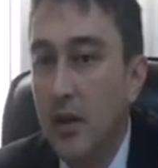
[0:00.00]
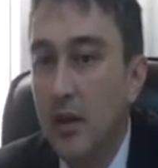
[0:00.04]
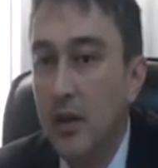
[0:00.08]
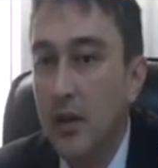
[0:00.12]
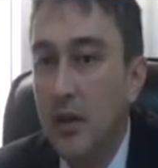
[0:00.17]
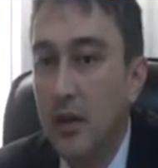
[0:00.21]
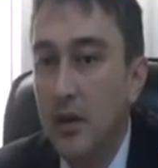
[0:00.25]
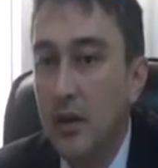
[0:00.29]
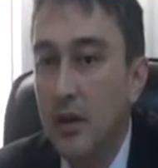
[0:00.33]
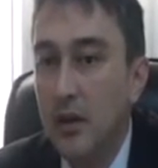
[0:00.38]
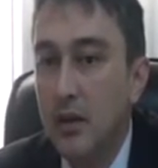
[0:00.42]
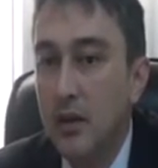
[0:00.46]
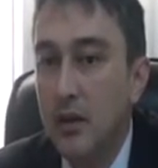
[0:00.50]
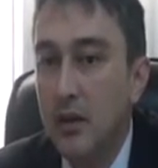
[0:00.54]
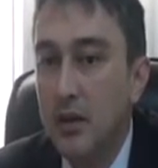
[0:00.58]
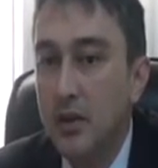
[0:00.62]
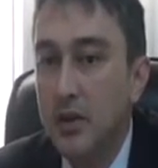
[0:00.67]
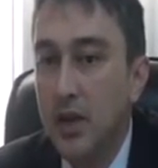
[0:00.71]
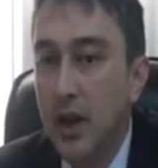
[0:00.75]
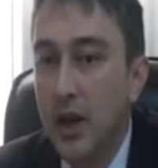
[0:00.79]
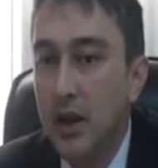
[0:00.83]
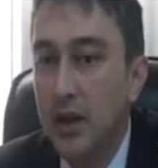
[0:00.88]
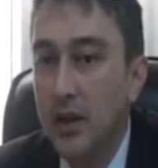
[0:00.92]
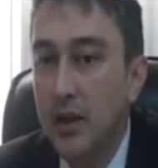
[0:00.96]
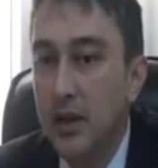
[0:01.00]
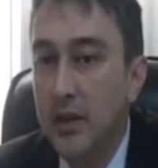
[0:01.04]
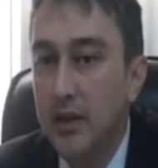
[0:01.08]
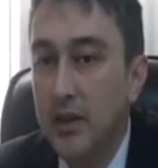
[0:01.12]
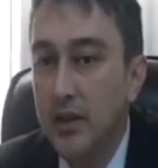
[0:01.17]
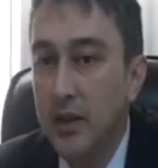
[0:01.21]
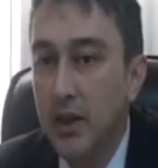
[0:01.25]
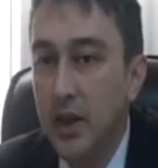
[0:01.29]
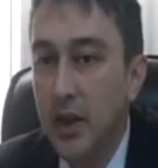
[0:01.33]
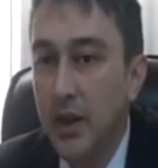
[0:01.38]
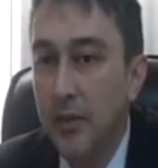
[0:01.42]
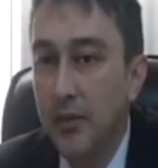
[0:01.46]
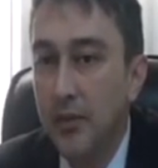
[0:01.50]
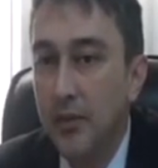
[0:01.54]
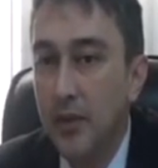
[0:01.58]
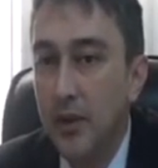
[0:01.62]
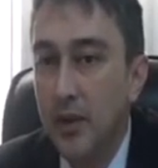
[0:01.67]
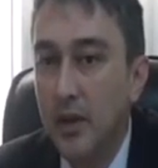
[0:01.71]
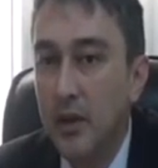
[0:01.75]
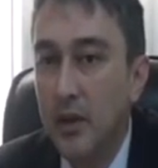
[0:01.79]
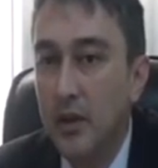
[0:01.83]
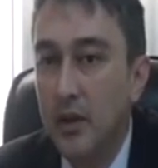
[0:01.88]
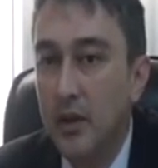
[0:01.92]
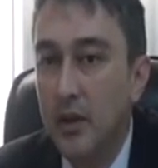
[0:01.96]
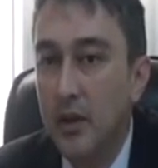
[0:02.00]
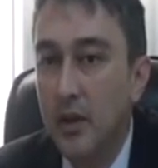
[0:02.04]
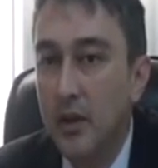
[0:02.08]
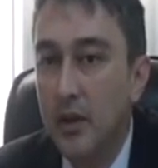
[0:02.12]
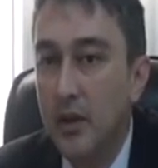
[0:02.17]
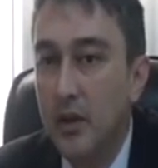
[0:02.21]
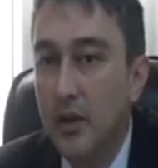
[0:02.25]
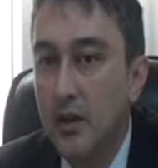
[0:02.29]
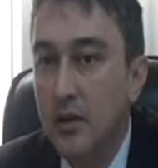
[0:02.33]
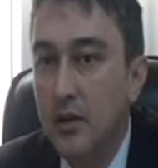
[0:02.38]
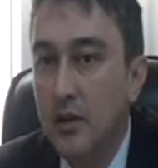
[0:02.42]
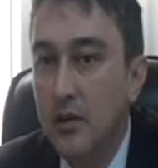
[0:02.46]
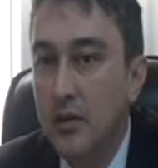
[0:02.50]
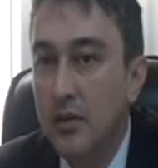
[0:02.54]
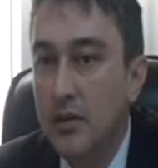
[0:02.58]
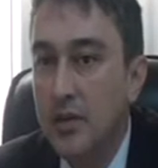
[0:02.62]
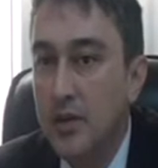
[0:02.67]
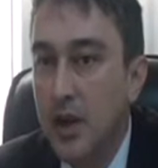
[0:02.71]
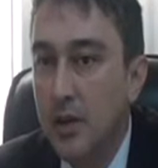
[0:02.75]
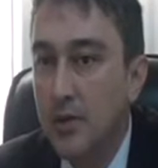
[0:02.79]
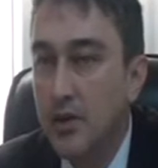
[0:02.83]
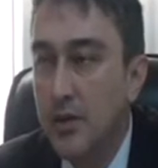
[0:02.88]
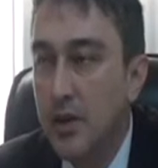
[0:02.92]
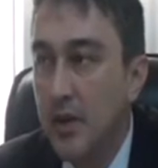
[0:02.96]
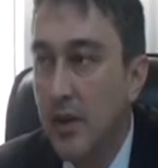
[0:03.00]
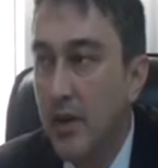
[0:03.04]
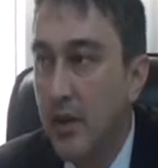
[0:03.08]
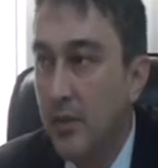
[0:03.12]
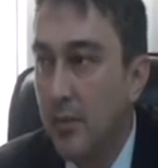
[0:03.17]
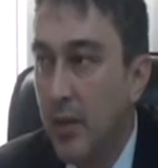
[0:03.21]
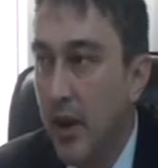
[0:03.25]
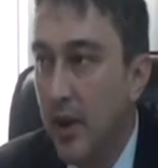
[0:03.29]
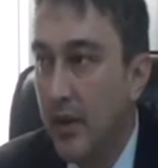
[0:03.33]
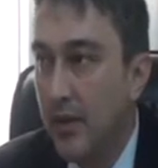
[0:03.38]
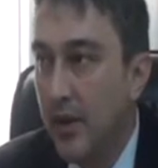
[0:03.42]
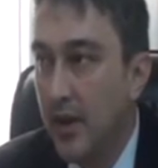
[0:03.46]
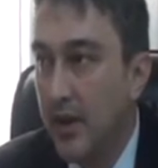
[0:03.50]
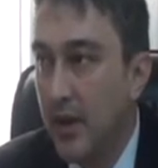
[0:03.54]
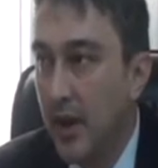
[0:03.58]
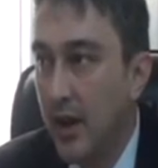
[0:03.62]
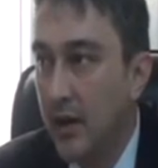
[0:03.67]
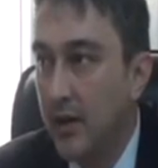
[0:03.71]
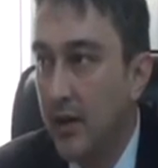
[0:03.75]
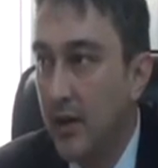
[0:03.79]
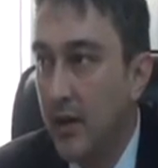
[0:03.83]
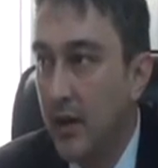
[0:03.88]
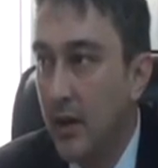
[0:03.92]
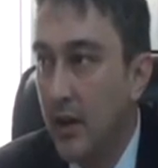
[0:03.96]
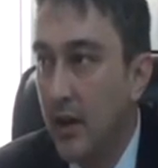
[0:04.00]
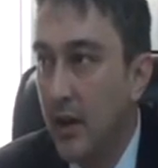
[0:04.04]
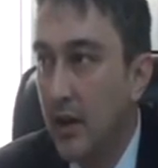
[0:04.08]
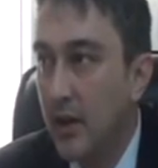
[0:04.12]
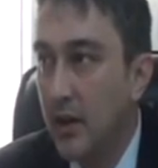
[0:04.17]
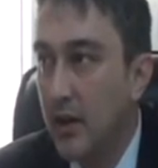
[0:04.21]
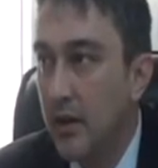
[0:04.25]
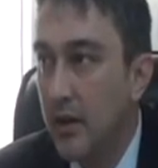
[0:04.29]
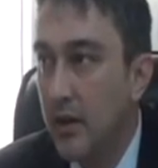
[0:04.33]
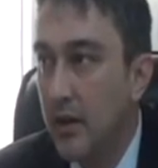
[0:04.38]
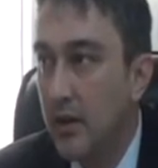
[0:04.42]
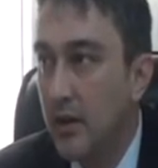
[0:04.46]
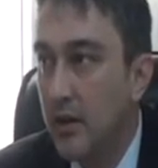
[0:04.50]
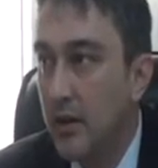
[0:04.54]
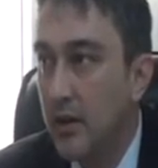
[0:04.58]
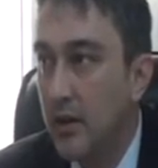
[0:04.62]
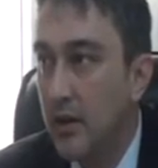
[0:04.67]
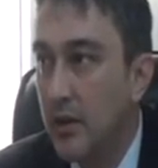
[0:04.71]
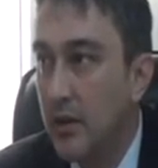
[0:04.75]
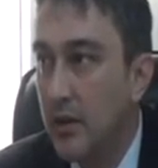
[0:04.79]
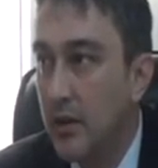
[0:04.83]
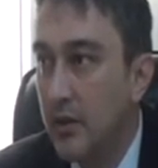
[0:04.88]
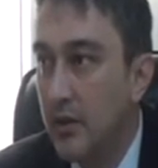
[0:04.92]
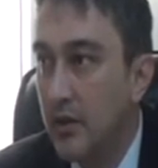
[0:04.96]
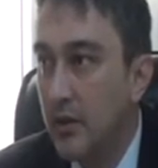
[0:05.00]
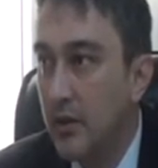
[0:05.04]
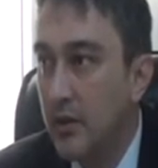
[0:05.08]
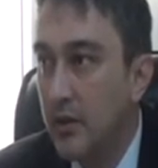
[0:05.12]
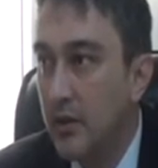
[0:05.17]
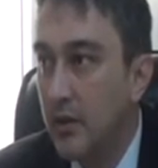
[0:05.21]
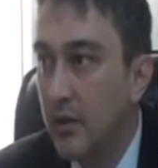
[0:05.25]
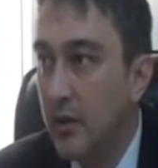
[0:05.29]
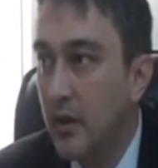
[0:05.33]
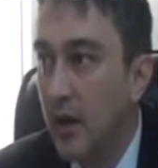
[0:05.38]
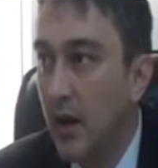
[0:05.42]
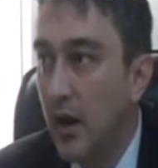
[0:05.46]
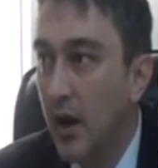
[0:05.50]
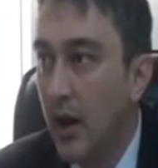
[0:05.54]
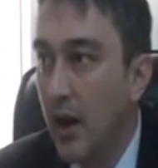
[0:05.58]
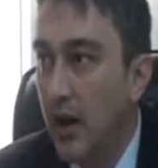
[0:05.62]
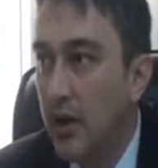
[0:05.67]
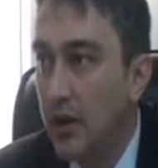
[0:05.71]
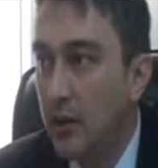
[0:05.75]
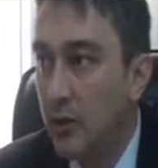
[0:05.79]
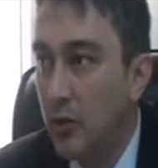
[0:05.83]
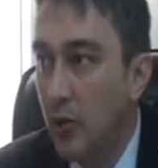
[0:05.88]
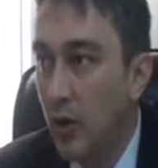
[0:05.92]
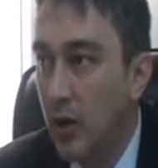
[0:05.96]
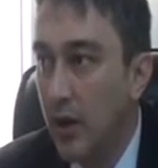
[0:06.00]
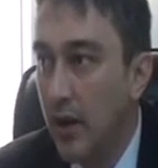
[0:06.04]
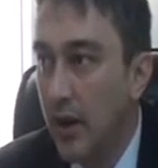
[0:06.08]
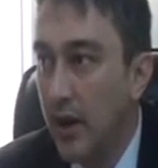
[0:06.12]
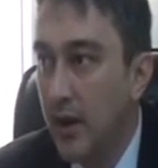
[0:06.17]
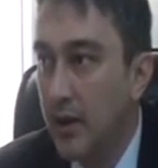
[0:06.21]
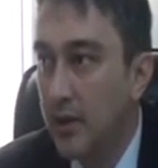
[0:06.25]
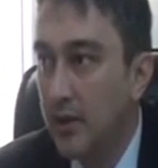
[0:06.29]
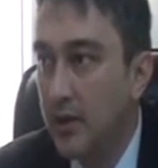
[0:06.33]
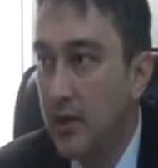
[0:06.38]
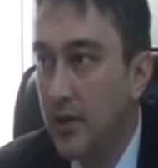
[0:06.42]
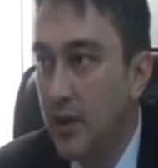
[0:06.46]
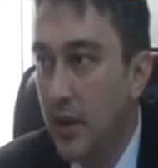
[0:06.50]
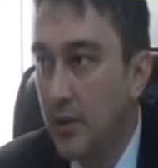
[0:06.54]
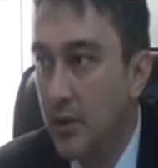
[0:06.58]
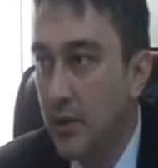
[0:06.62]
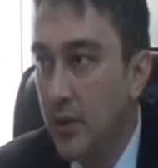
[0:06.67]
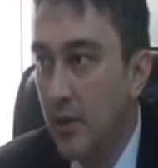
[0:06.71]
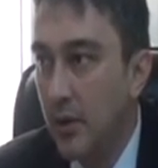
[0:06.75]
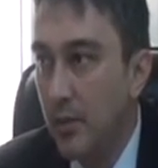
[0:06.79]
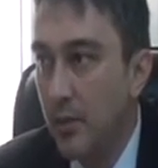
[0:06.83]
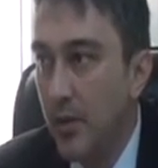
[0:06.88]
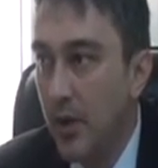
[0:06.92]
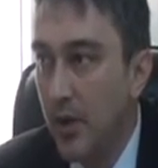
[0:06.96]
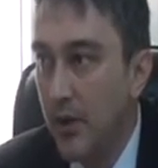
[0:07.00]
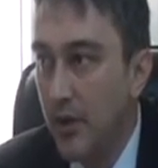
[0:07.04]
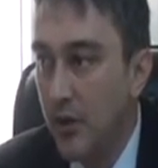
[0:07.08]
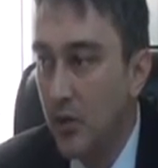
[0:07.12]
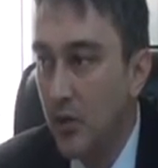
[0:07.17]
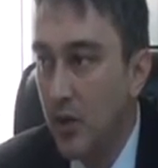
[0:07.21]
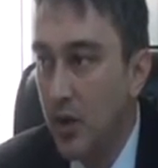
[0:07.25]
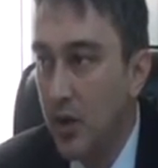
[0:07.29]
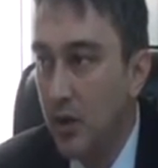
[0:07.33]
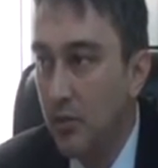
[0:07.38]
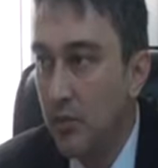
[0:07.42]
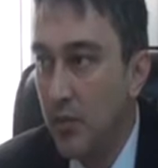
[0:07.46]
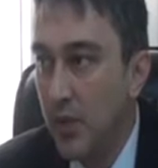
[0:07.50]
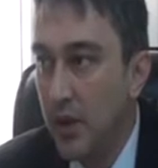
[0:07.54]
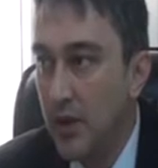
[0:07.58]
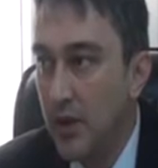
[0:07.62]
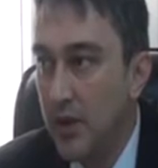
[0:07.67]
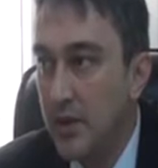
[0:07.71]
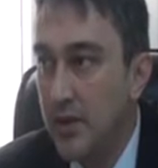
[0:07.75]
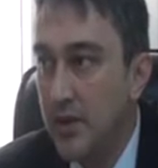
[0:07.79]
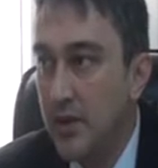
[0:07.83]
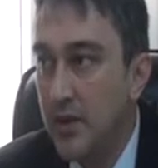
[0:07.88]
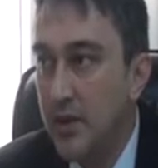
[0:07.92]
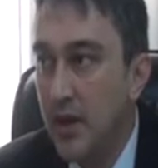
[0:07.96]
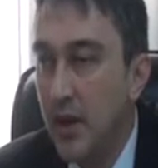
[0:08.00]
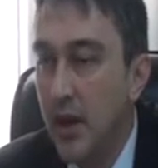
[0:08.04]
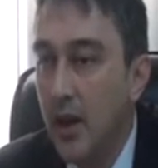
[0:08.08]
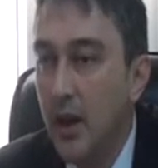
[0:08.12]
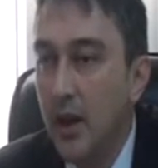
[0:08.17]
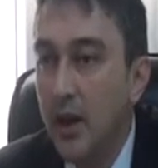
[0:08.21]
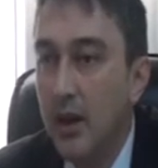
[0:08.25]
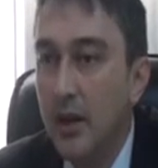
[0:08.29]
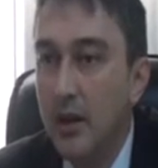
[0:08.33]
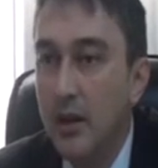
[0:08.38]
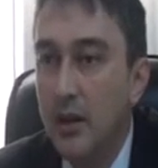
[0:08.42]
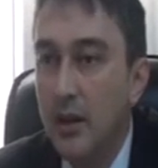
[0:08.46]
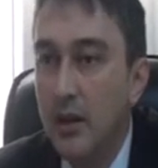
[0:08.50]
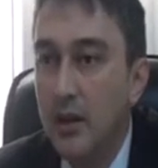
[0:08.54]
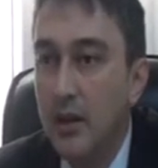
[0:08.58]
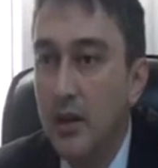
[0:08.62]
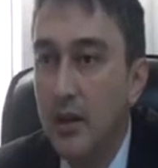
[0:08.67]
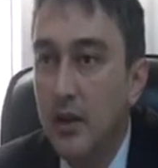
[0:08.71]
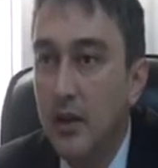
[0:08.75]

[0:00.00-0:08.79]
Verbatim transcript: Ee, kış aylarında e, sebze ve meyveden e, ağırlıklı olarak sebze ve meyve tüketmeliyiz. E,